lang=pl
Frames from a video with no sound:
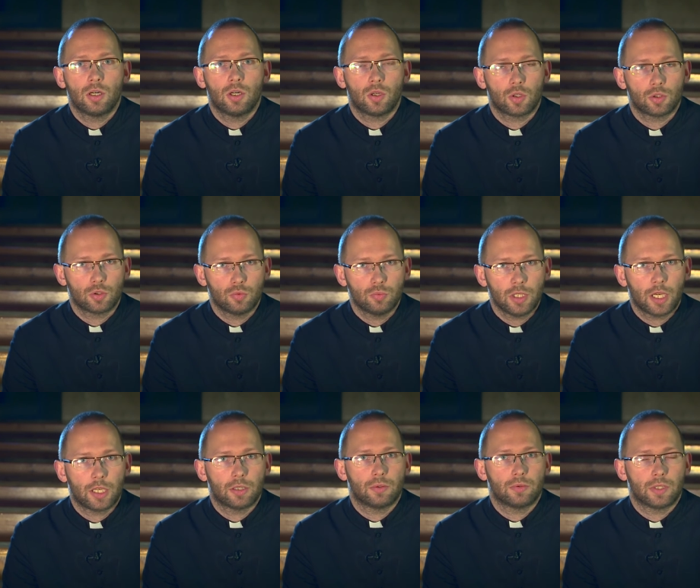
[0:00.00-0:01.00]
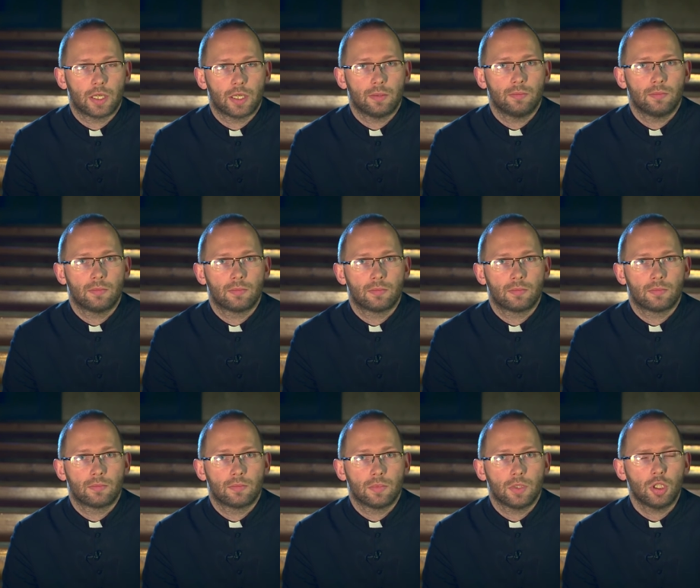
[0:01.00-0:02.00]
rozumieją je
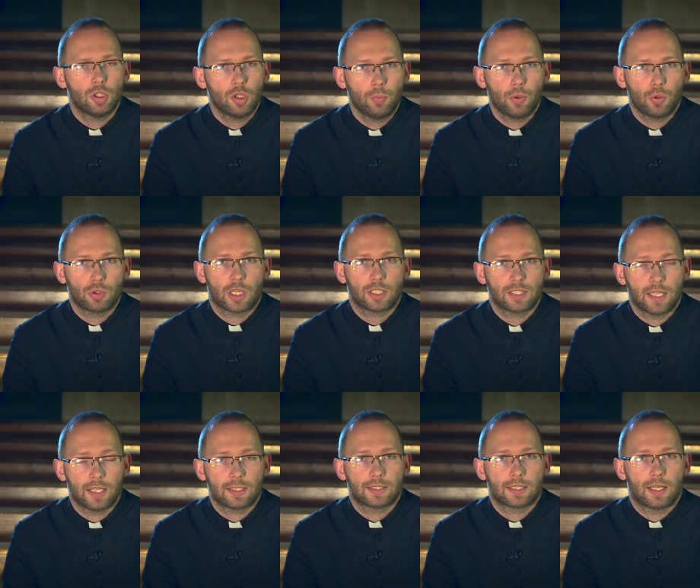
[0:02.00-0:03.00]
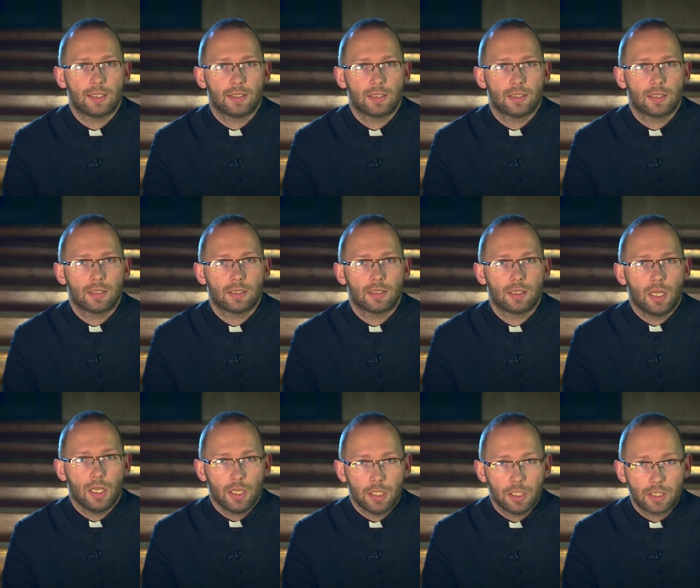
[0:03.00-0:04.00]
i to porusza serca.
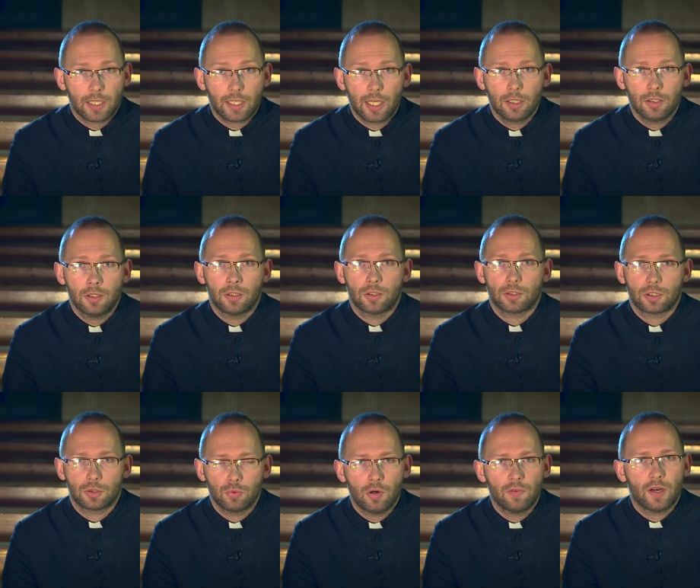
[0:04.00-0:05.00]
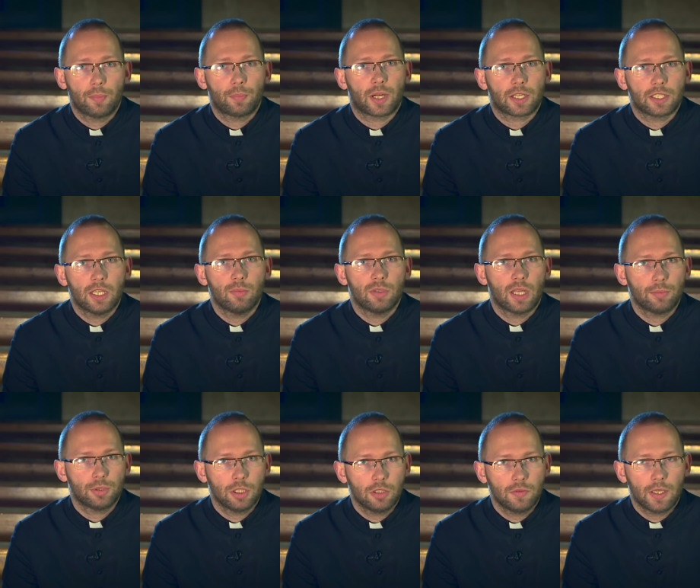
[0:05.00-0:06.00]
I takiego słowa pragniemy nam
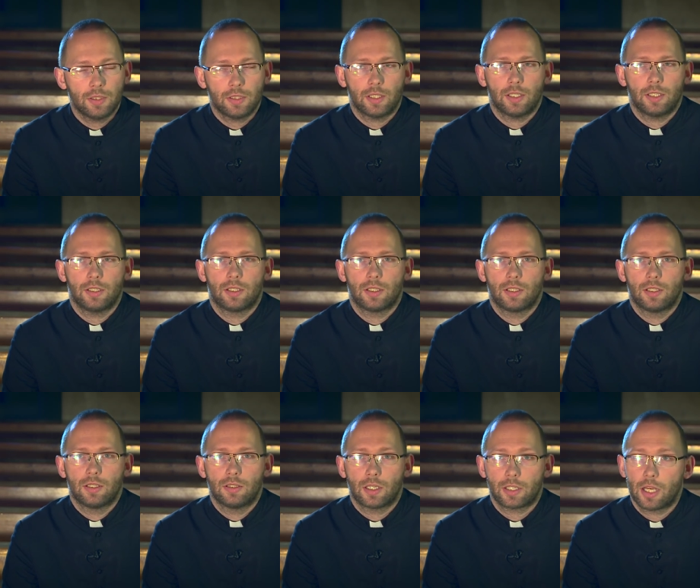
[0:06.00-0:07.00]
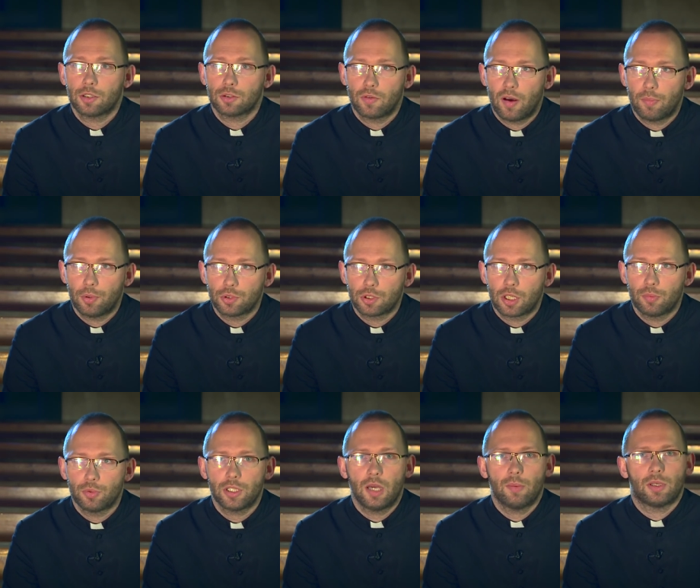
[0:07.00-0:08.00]
przy świętej, takiego słowa
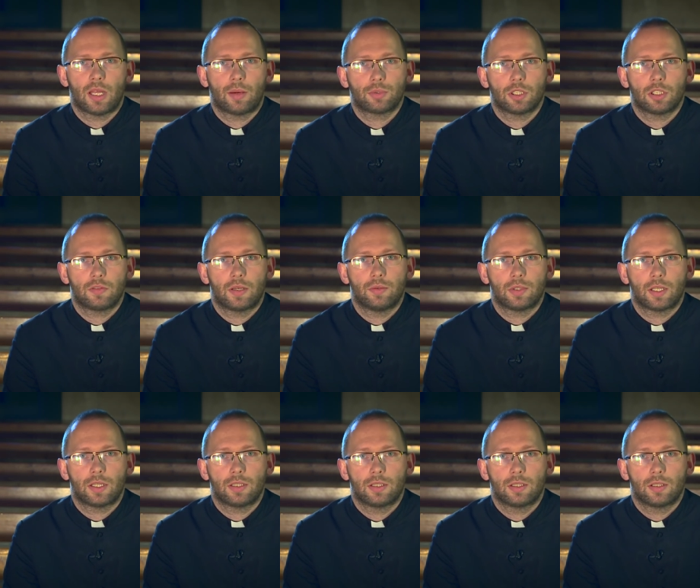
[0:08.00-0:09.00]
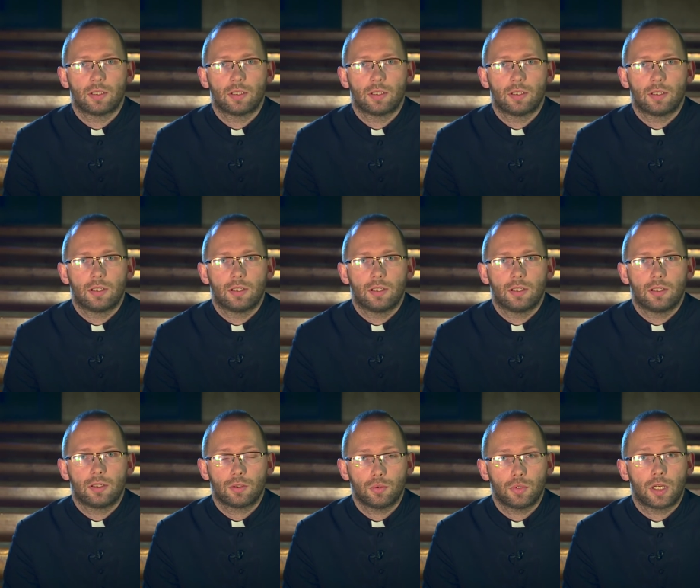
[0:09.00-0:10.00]
potrzebujemy nam przy świętej,
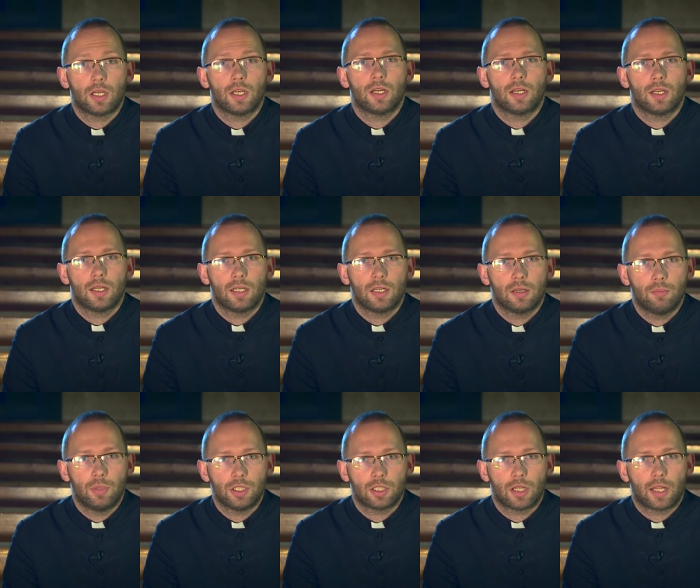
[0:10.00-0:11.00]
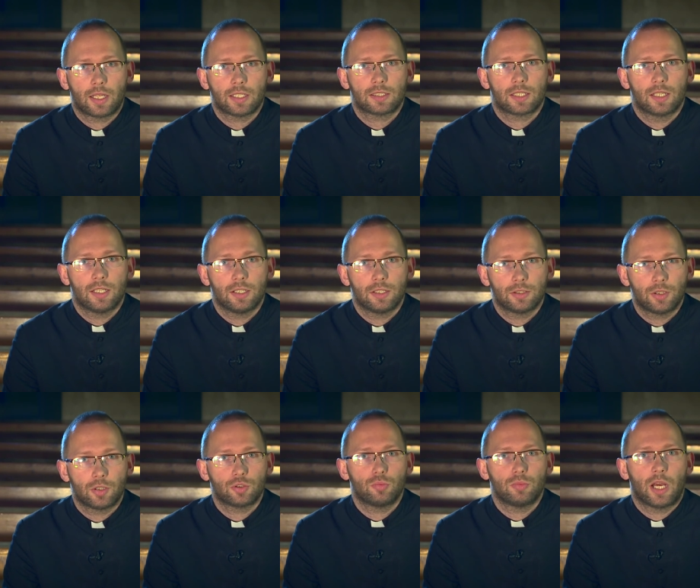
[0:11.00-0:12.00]
które będzie dla nas
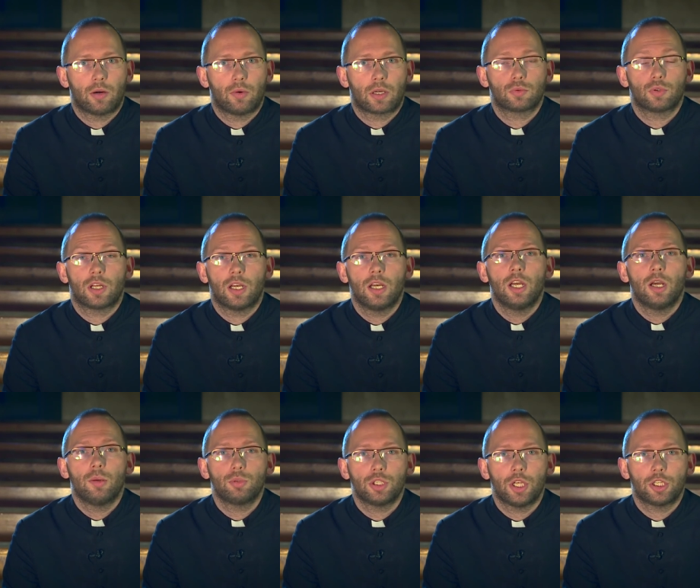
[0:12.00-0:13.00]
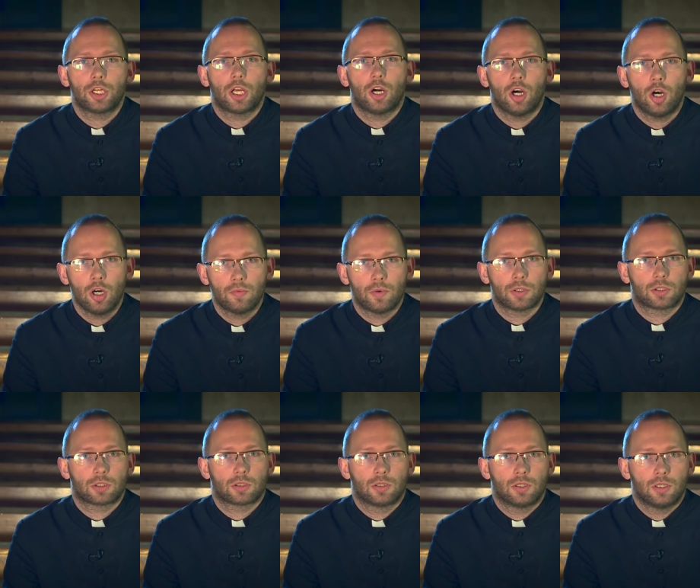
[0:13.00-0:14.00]
zrozumiałe, które przyniesie
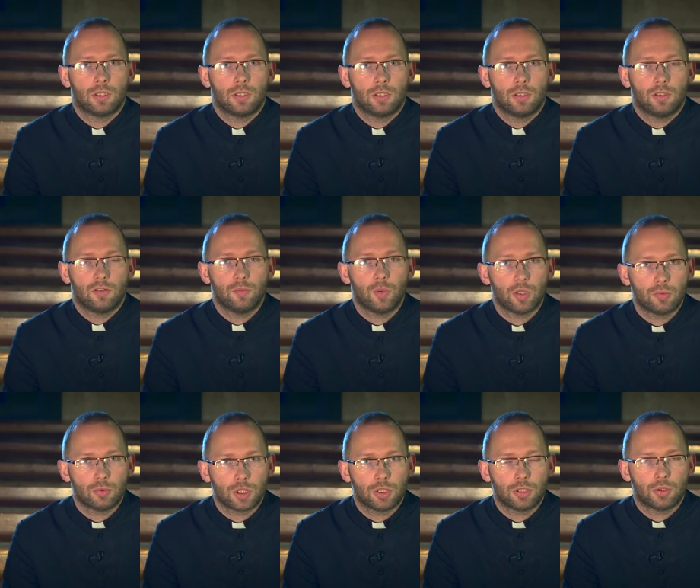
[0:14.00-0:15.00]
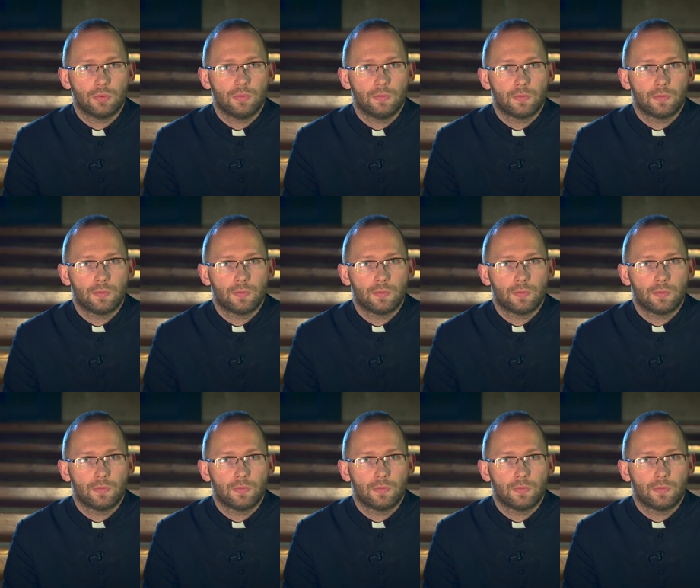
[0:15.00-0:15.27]
owoc w moim życiu.